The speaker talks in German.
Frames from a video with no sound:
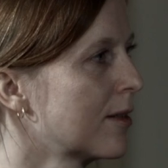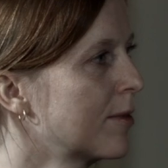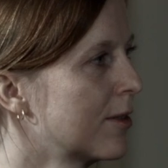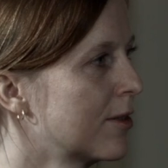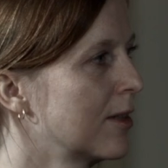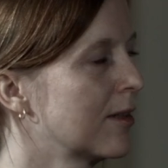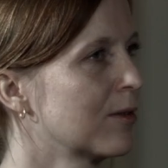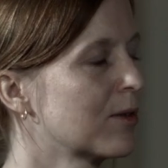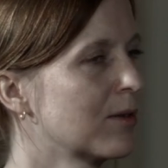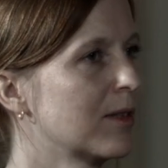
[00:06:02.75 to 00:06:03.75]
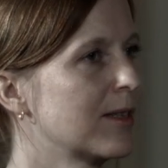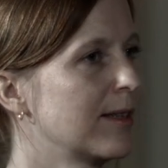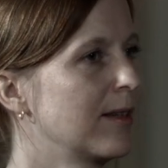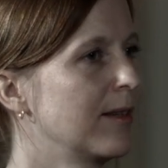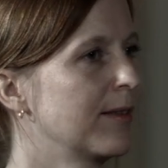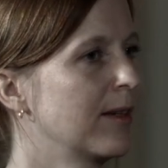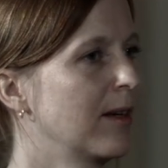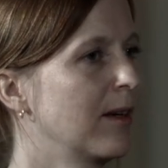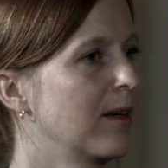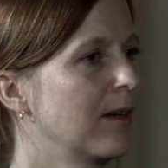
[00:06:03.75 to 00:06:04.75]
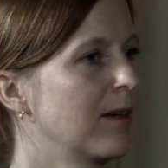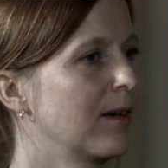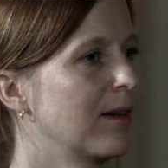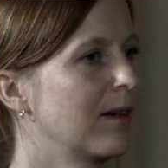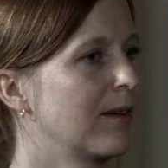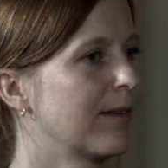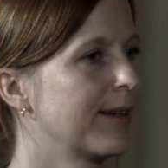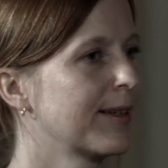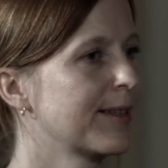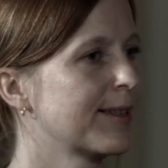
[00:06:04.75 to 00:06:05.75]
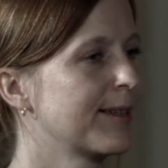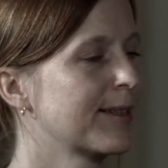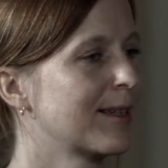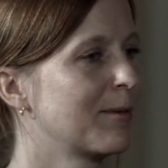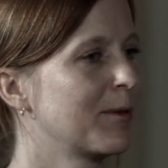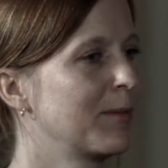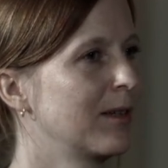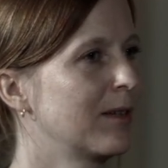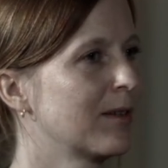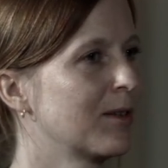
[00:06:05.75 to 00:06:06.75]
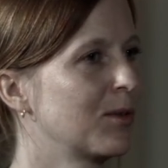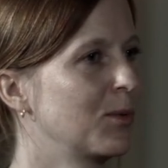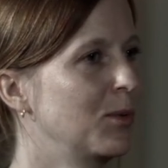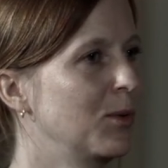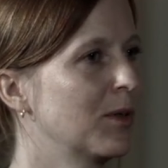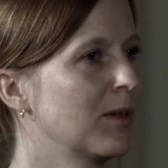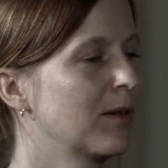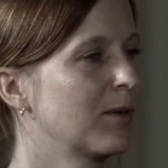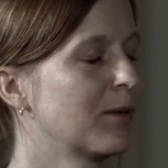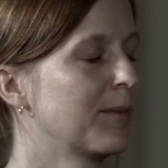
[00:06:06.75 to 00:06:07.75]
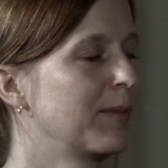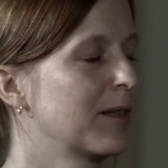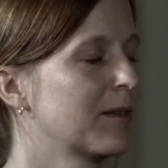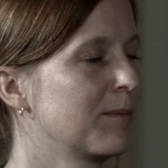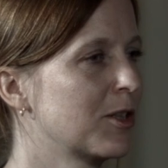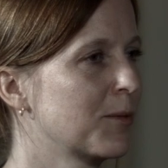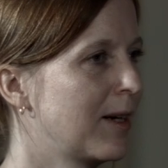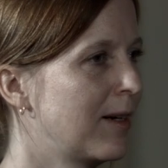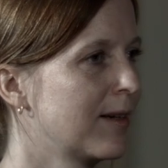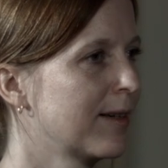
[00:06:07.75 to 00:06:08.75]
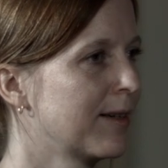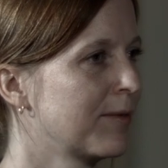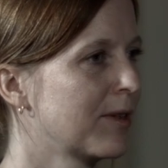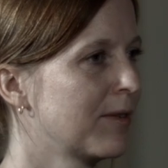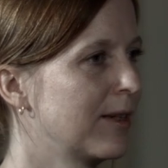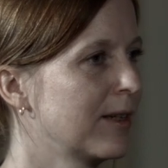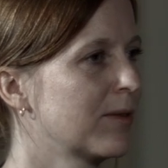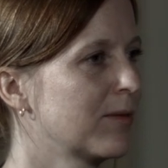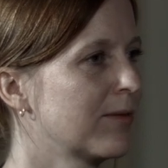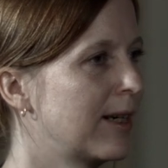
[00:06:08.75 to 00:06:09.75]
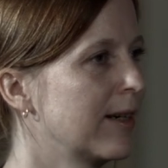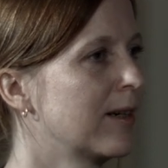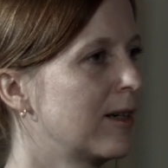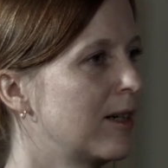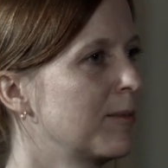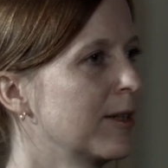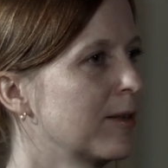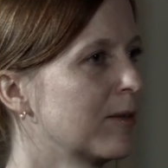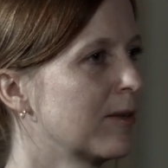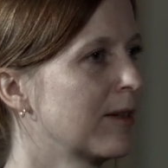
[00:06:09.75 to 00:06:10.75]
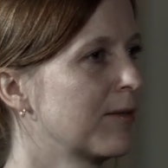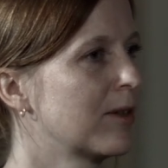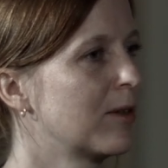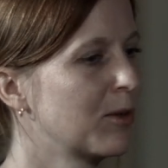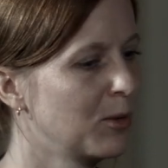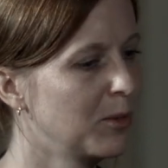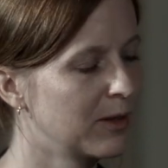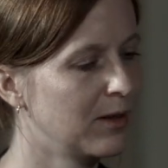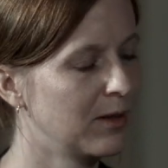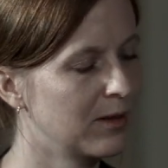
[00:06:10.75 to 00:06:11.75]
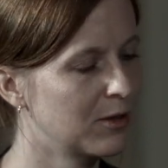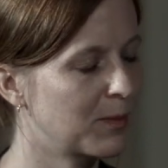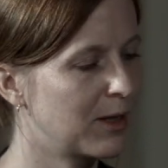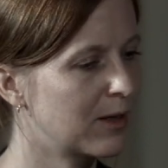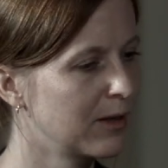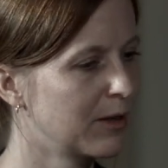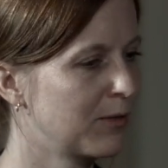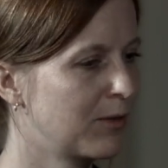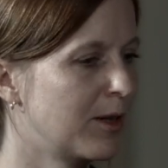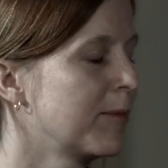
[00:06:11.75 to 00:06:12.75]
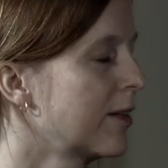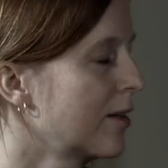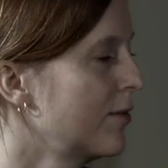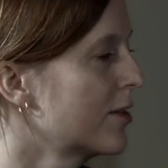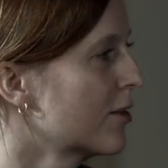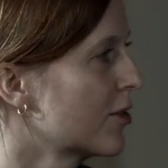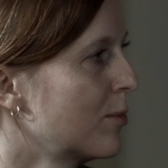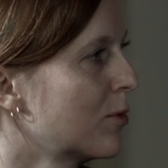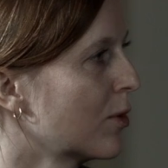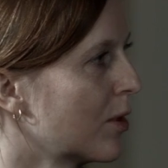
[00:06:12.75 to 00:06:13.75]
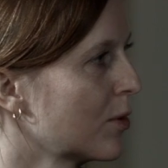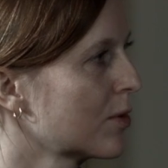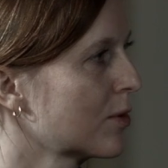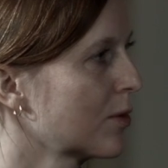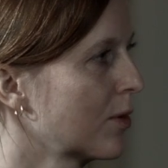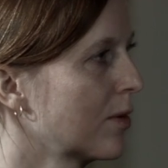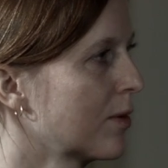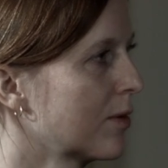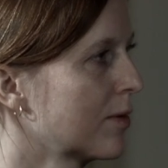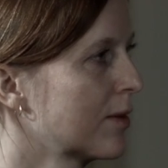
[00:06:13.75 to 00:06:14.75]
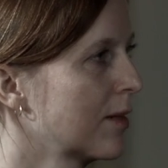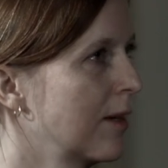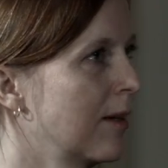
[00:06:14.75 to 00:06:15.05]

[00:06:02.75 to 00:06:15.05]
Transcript: habe, Geschichten zu erzählen. Und andererseits kann man mit Literatur oder mit, mit Sprache einfach weit freier arbeiten und einfach auch über die, die sprachliche Form eine gewisse Stimmung ausdrücken und